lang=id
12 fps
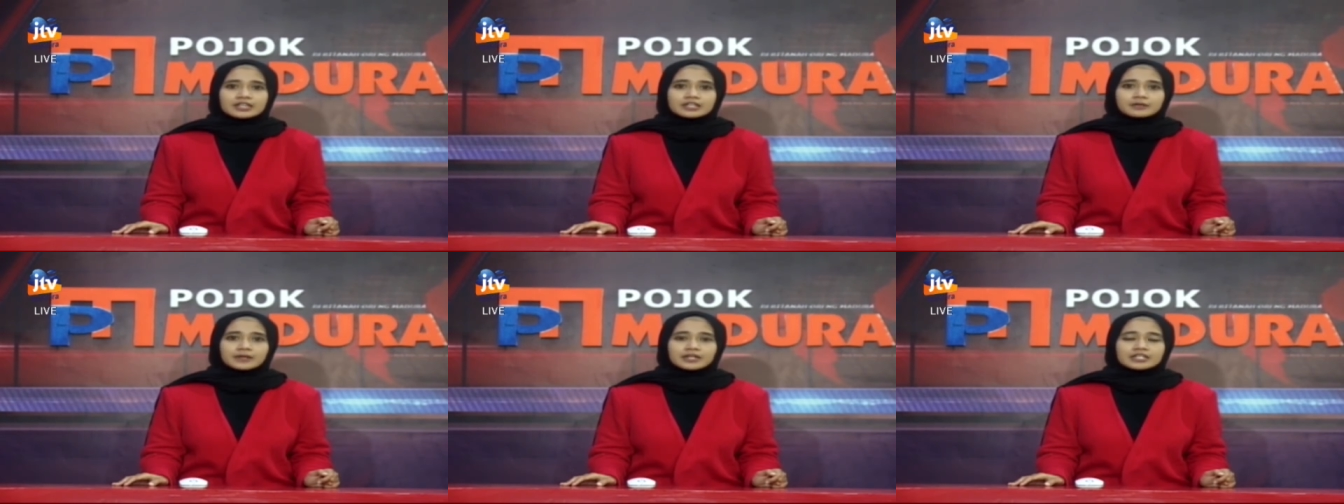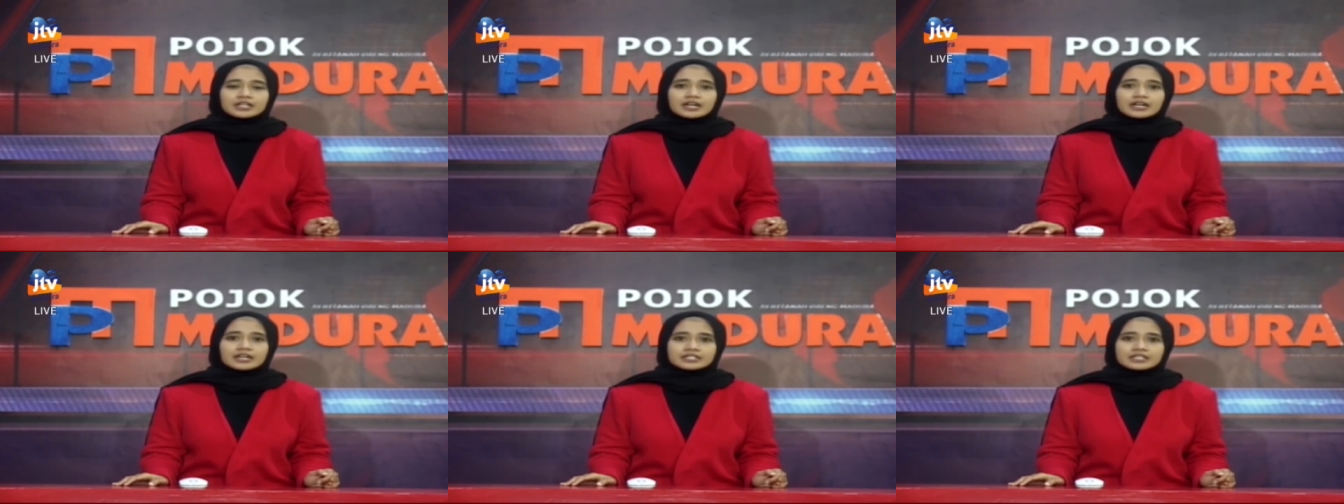kepada
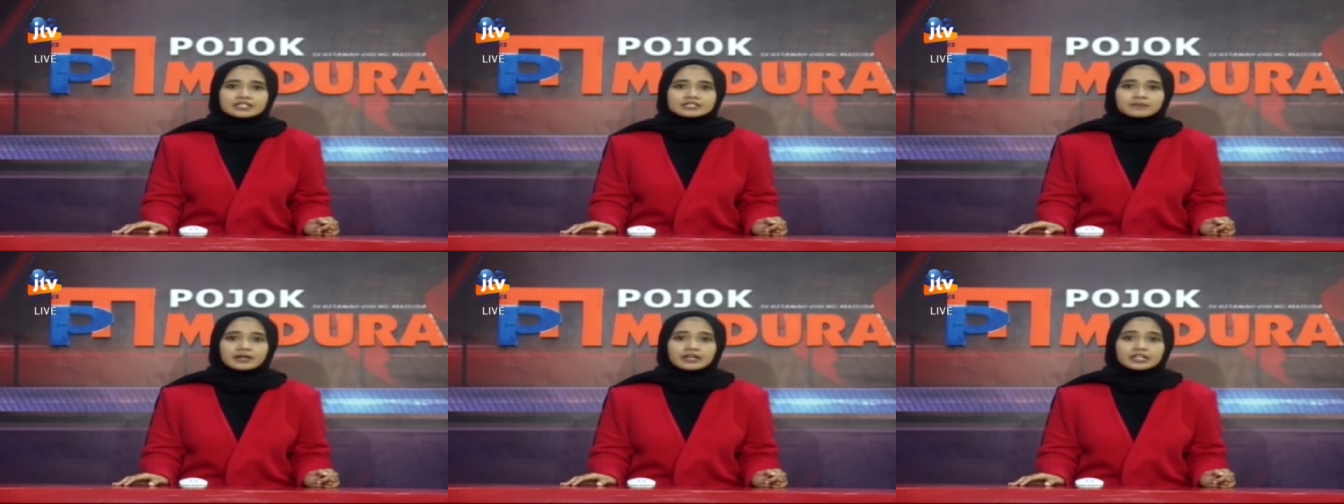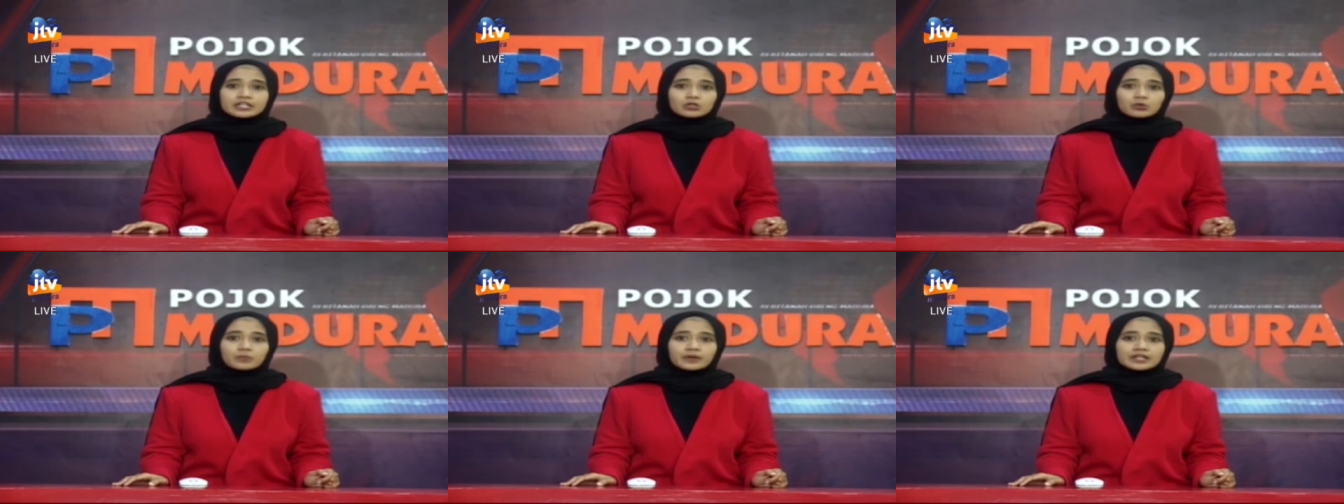AHY sebagai Ketum
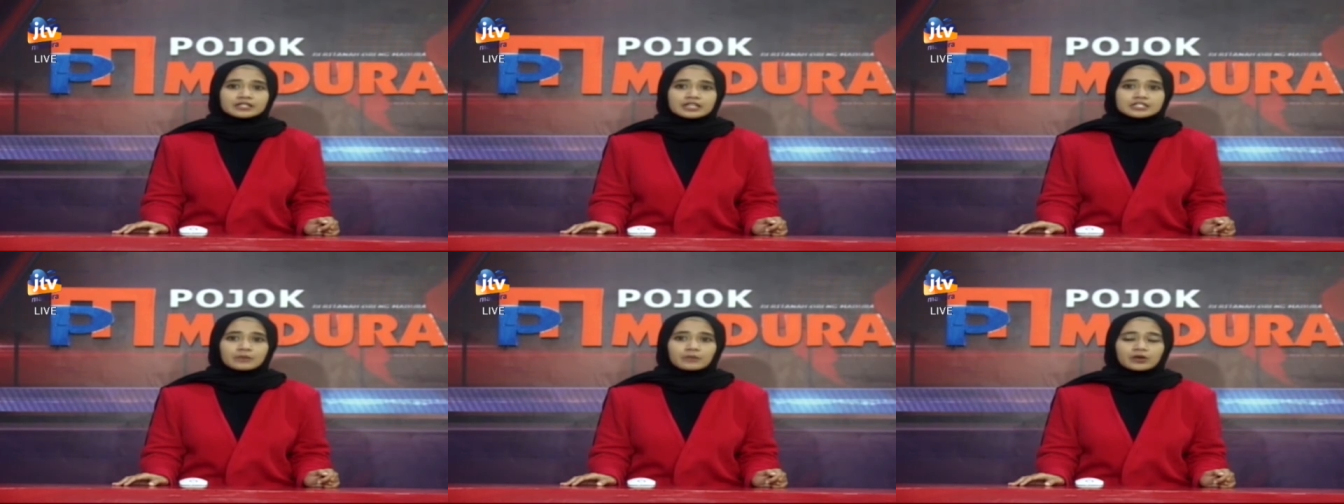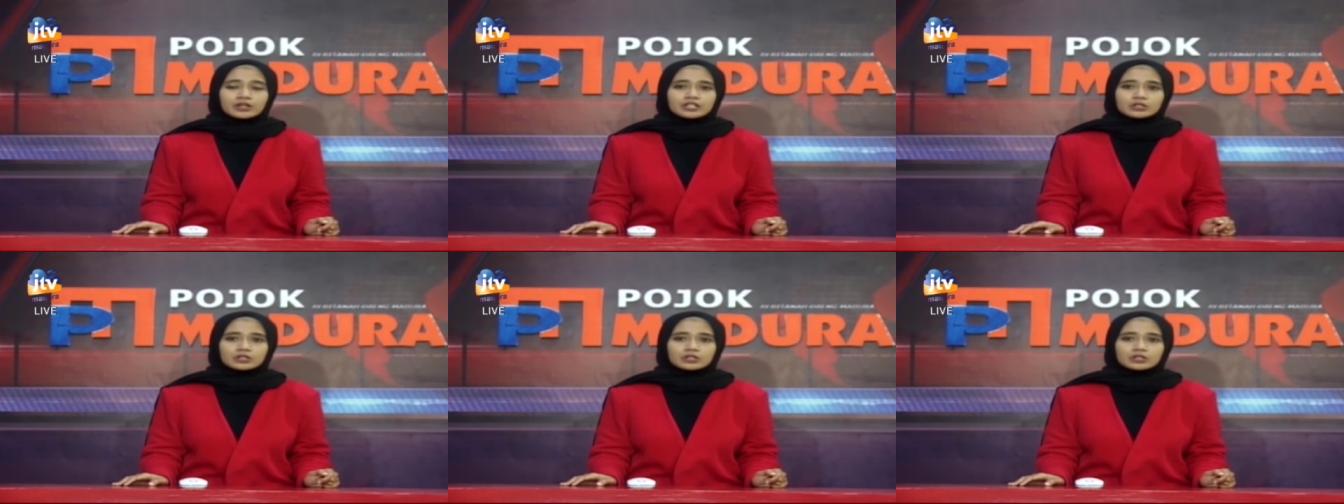Partai Demokrat